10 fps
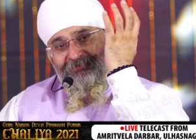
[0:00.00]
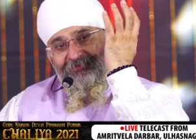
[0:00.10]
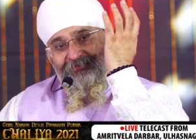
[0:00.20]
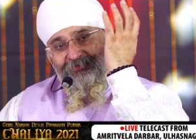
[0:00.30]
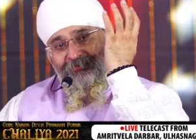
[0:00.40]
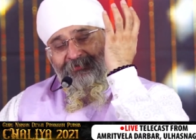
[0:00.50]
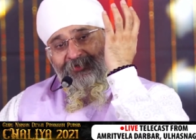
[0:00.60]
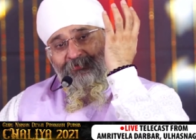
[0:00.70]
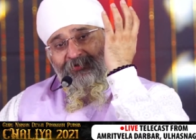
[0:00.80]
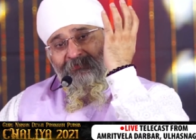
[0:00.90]
जो हमारे
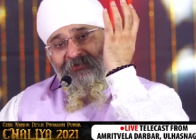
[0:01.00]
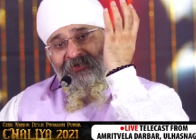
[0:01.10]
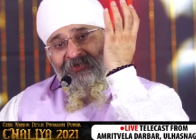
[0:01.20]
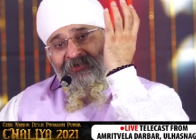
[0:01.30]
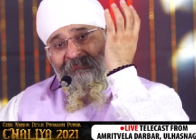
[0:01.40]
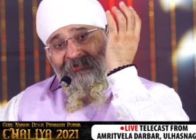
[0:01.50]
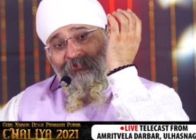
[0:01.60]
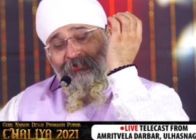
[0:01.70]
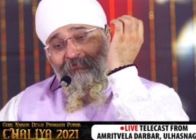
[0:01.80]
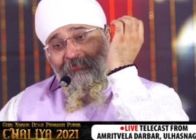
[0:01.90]
हुक्म में रह के हमारे
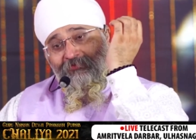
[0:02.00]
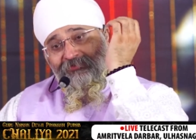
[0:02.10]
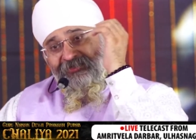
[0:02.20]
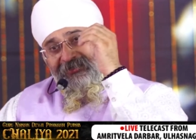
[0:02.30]
हुक्म को बूझेगा